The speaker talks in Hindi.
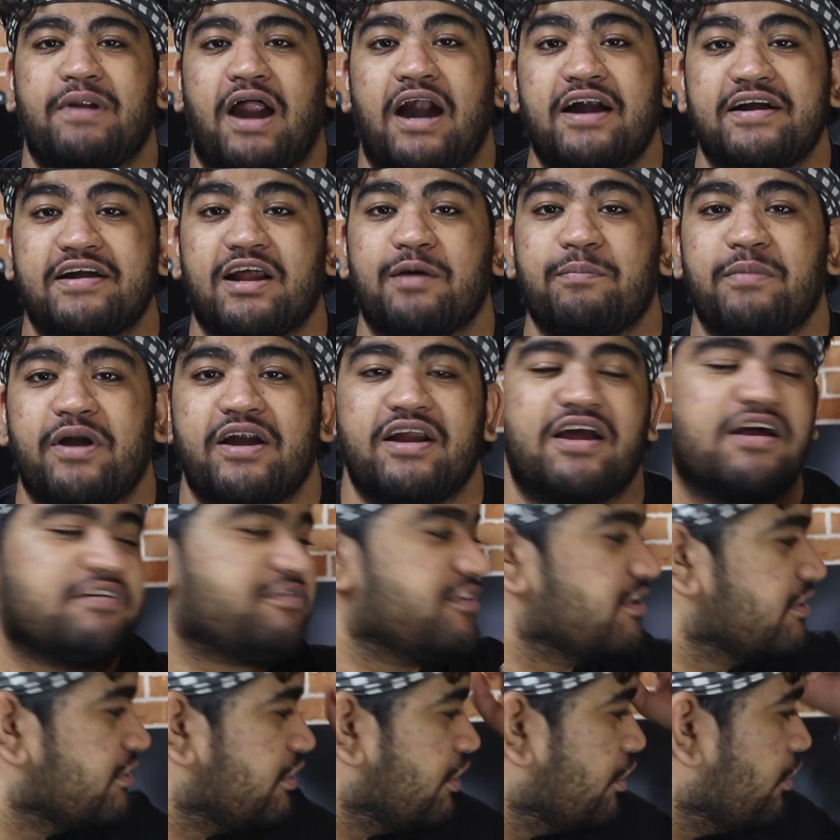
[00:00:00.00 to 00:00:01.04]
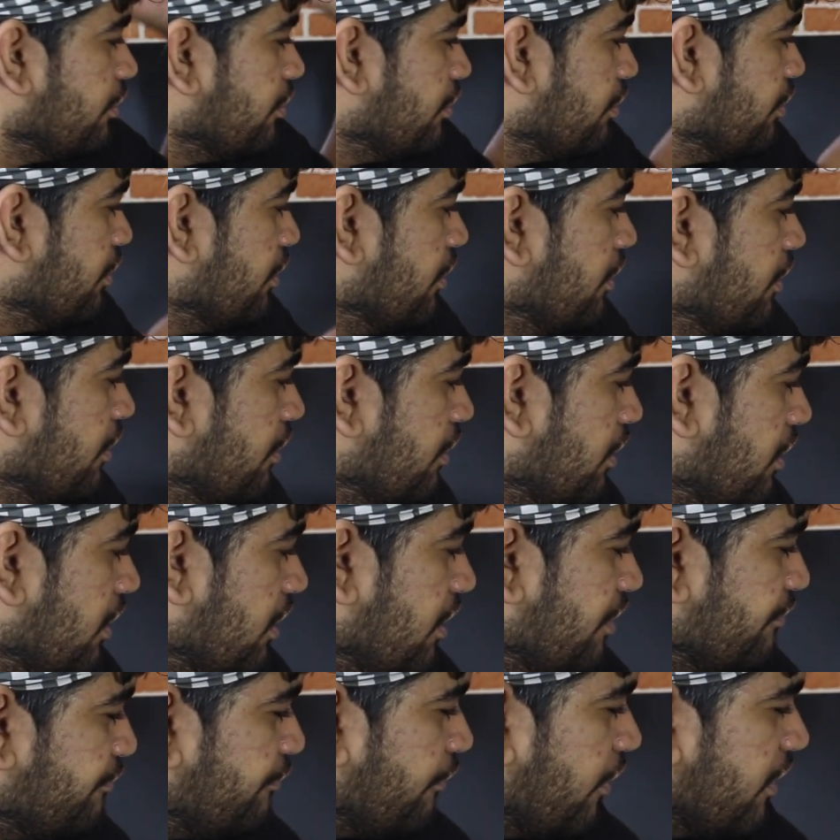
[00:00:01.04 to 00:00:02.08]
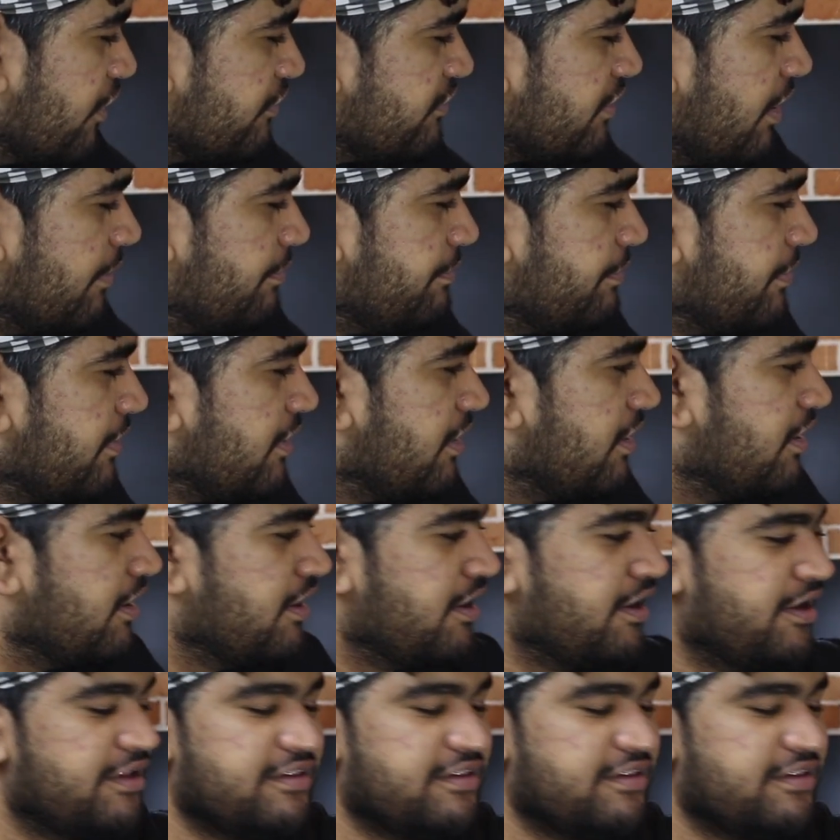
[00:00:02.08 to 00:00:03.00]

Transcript: प्लांटर प्रिंट कर सकते हो फॉर एग्जाम्पल